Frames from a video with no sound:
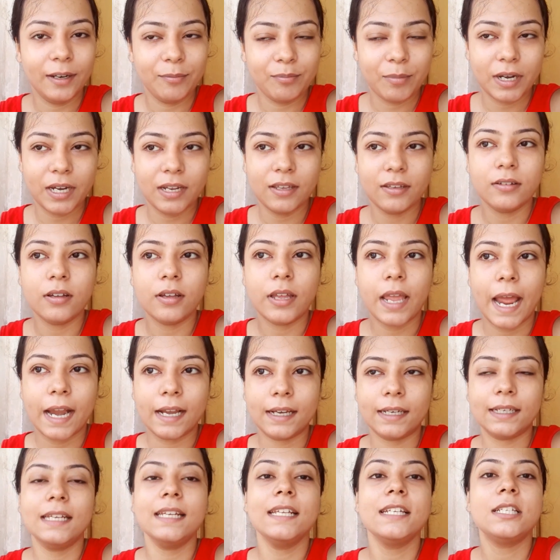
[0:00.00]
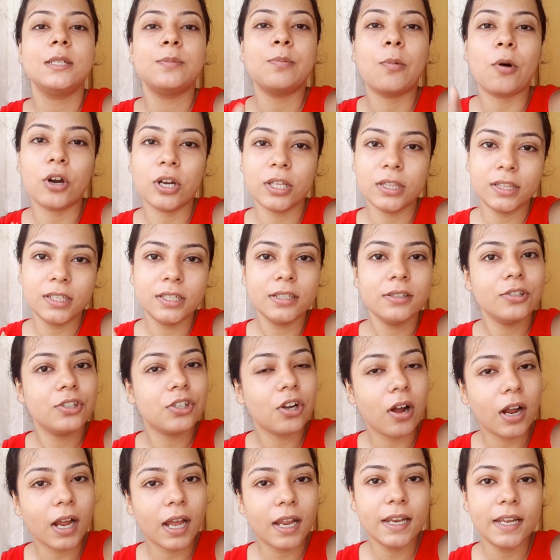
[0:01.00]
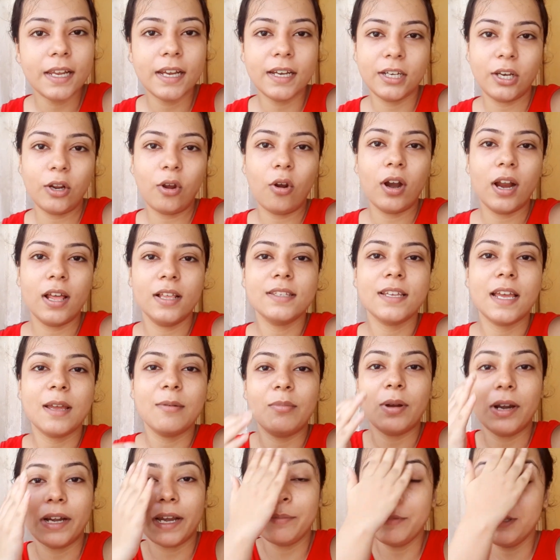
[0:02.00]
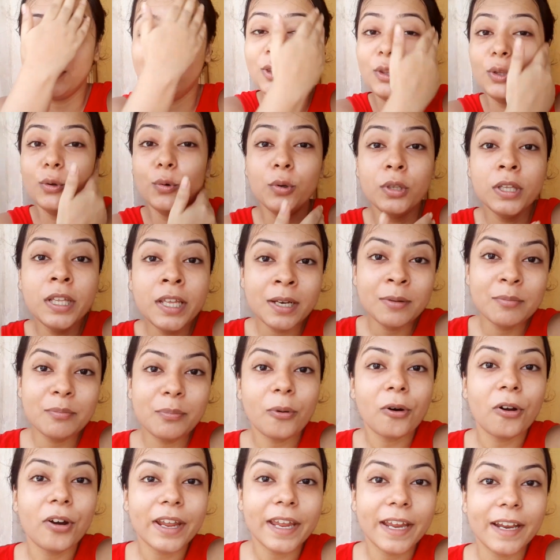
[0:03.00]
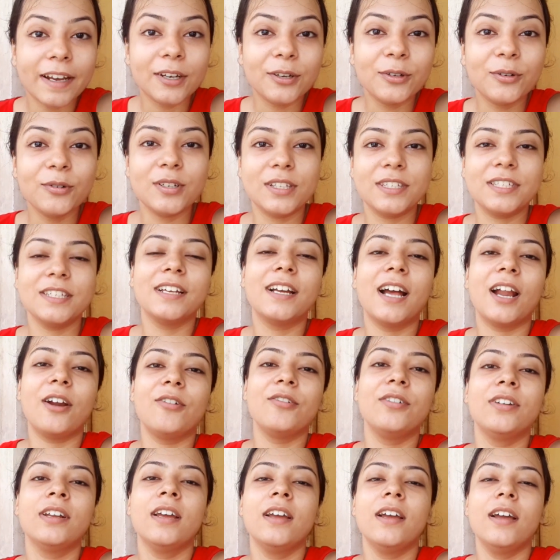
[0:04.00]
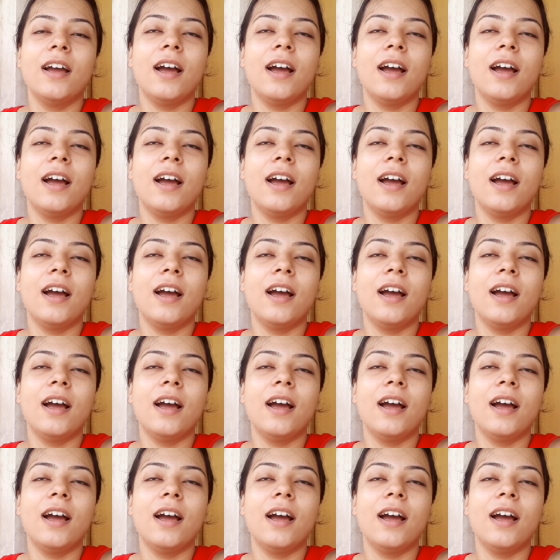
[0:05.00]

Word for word: মানে অ্যাটলিস্ট পরের দিন সকালে এন্ড করা যায় বাট আমি দুদিন পরে এন্ড করছি কারণ